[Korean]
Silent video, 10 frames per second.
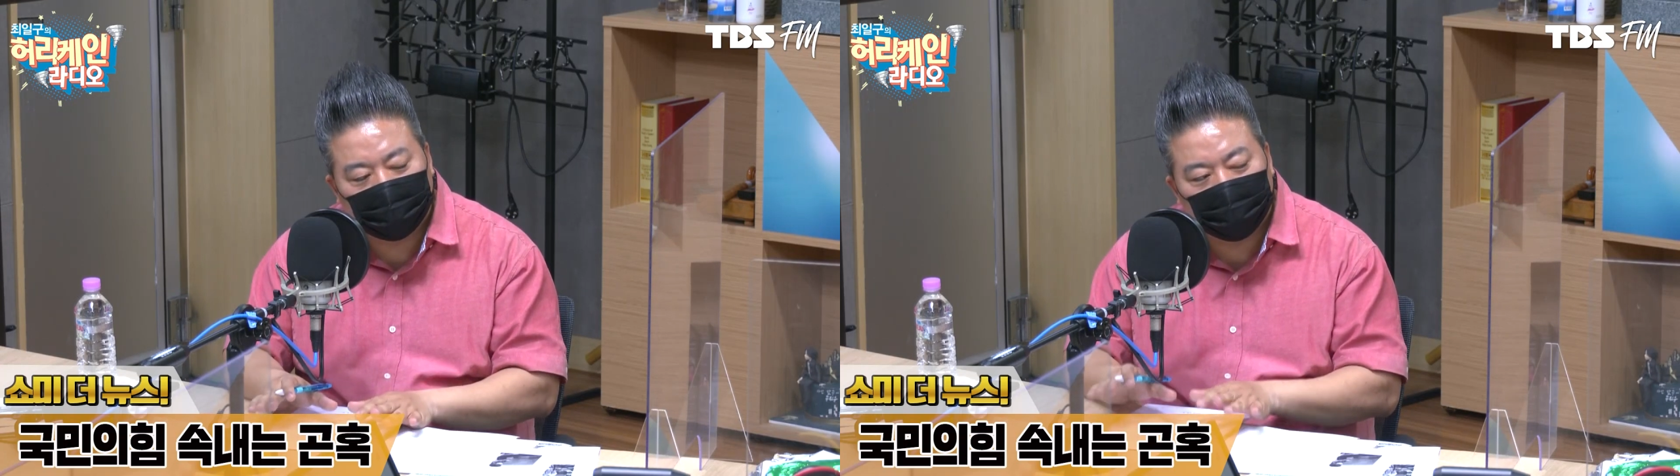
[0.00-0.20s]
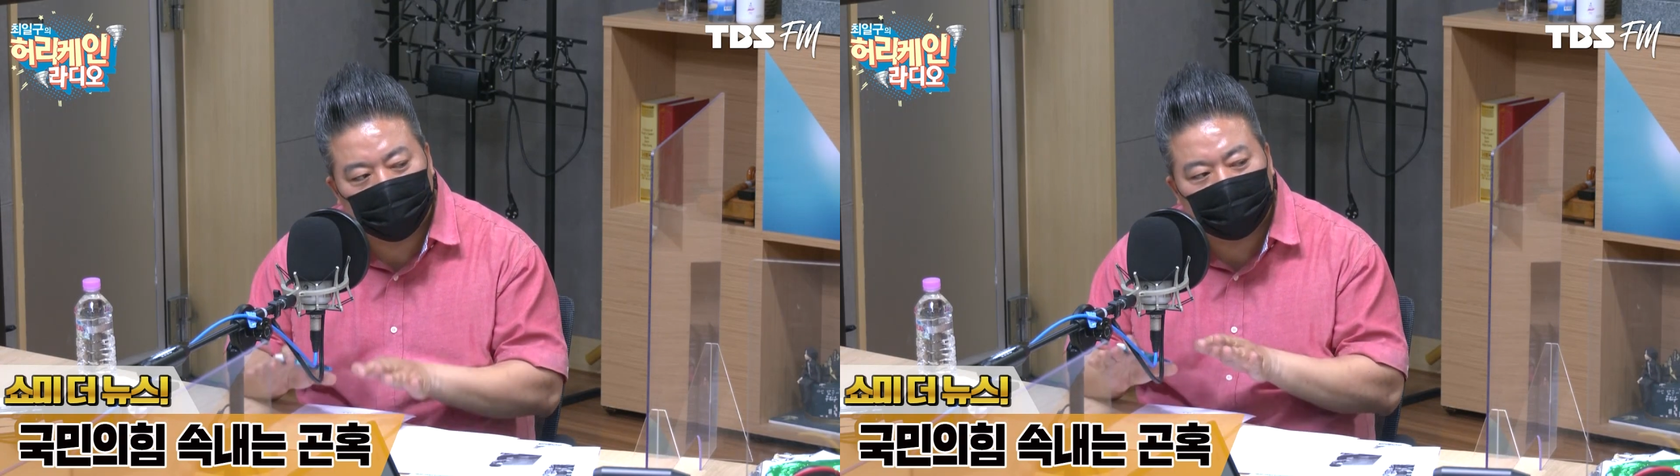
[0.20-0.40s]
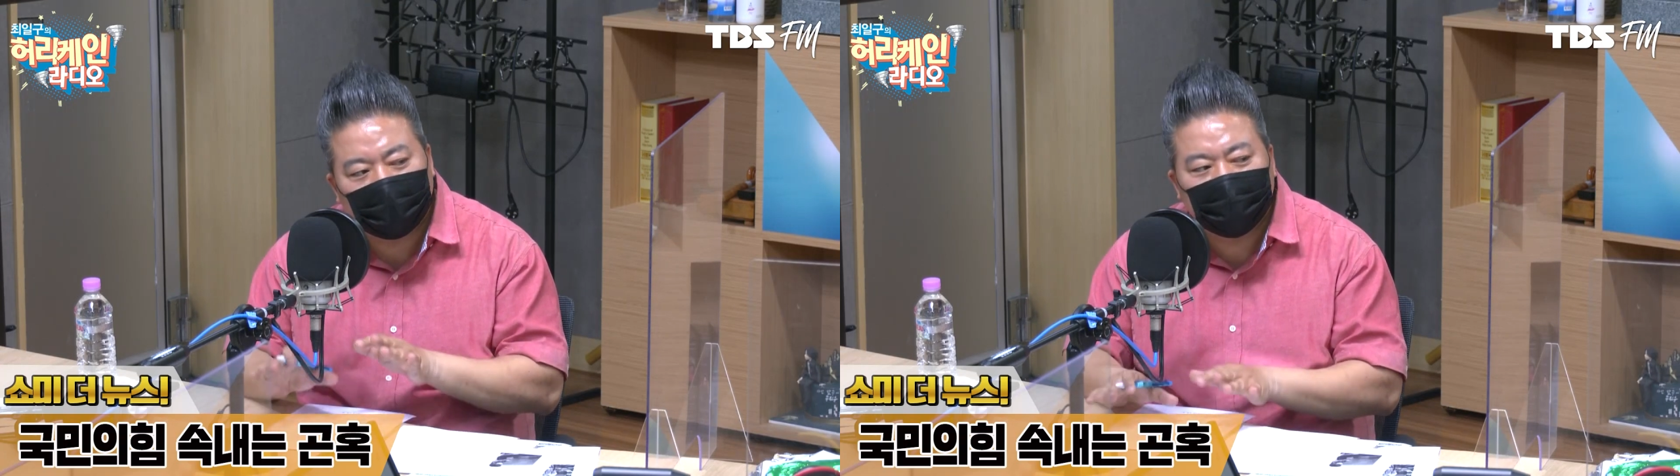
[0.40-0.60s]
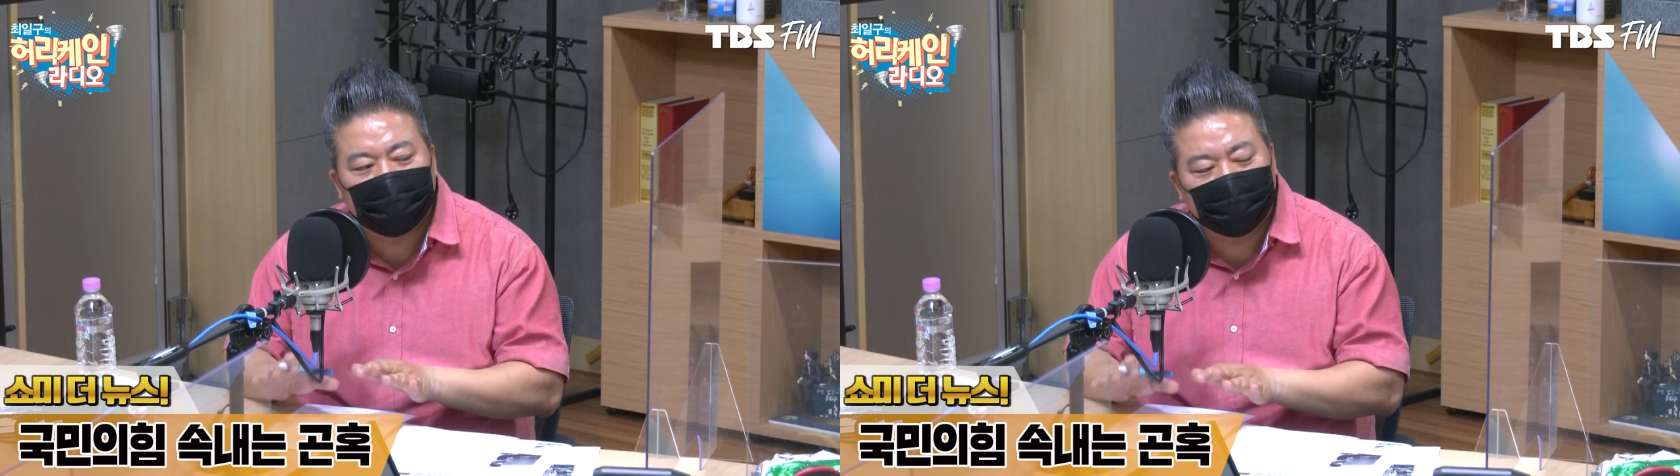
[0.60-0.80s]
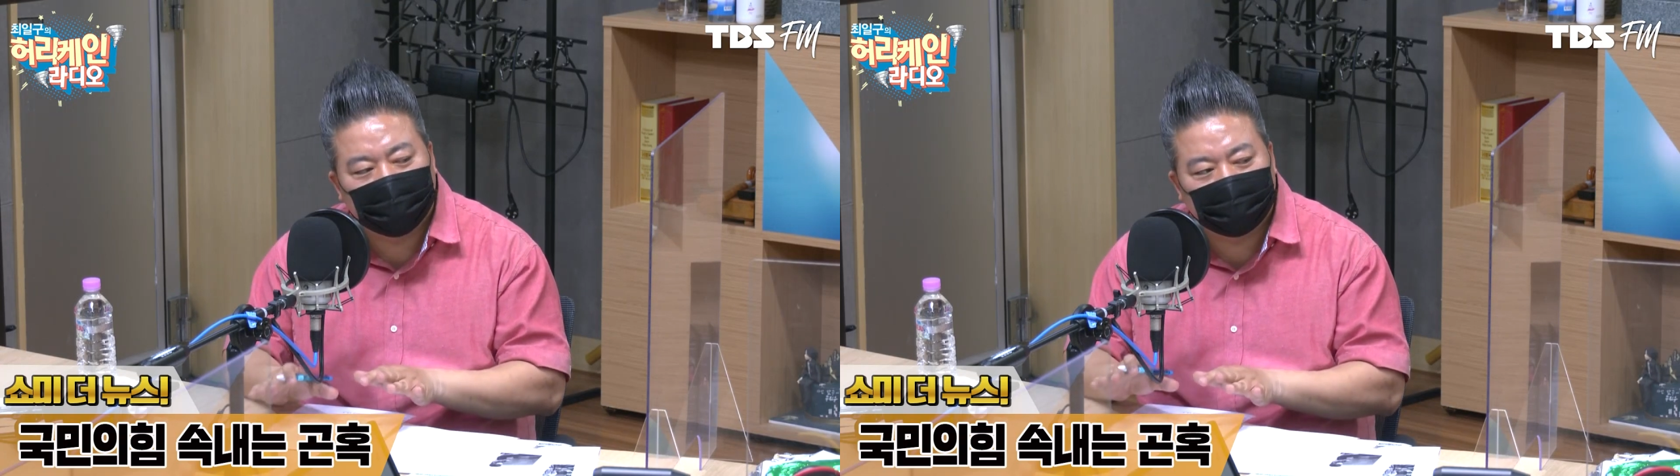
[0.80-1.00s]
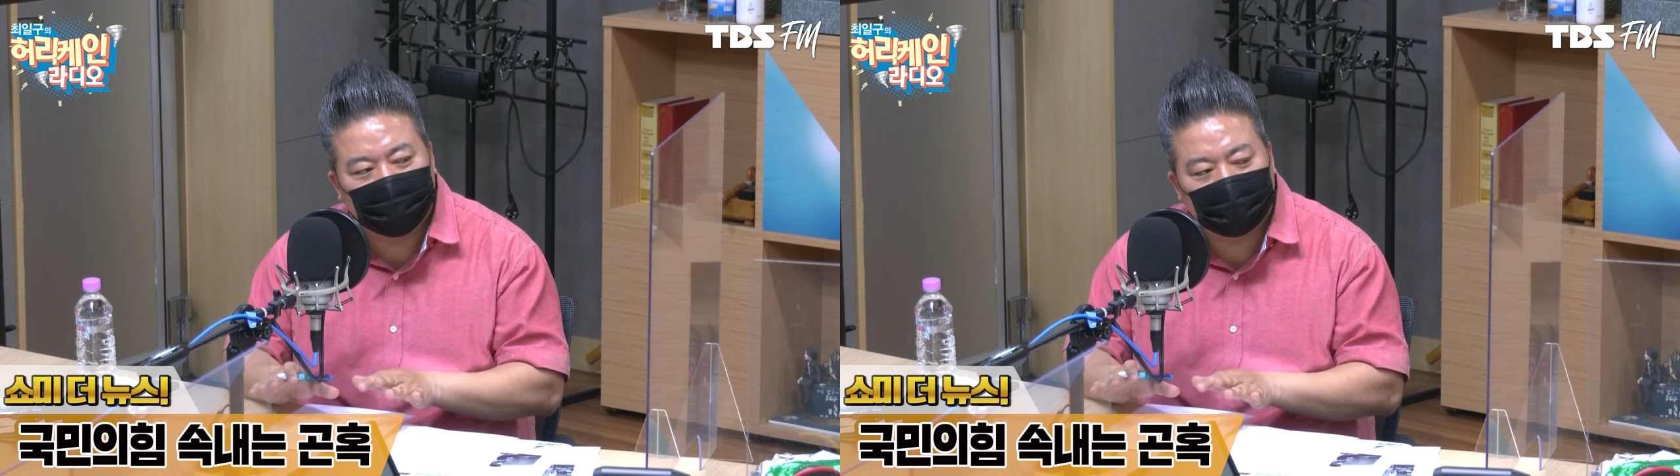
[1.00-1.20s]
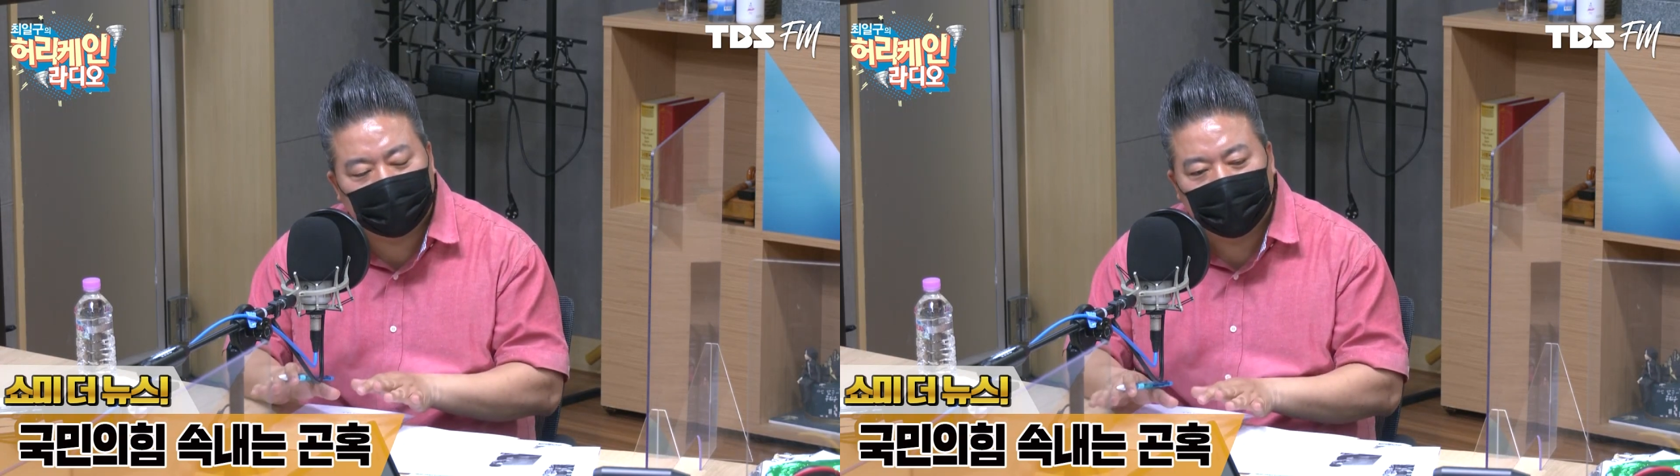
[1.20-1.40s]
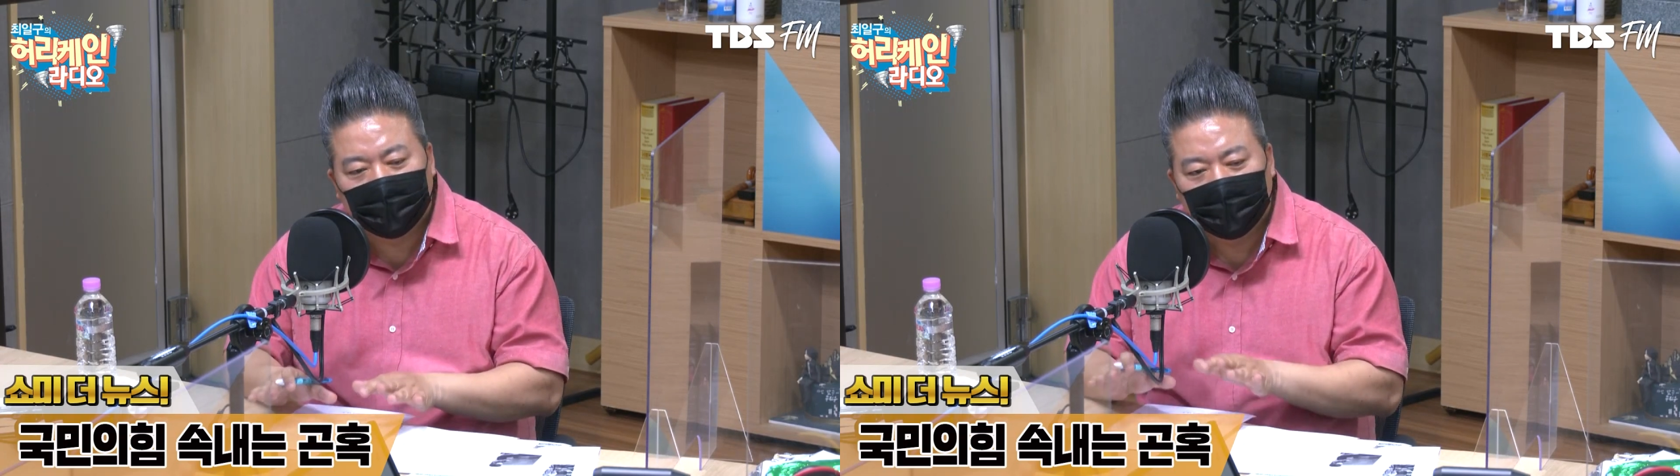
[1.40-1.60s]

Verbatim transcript: 또 수사 기능이 없습니다. 그러니까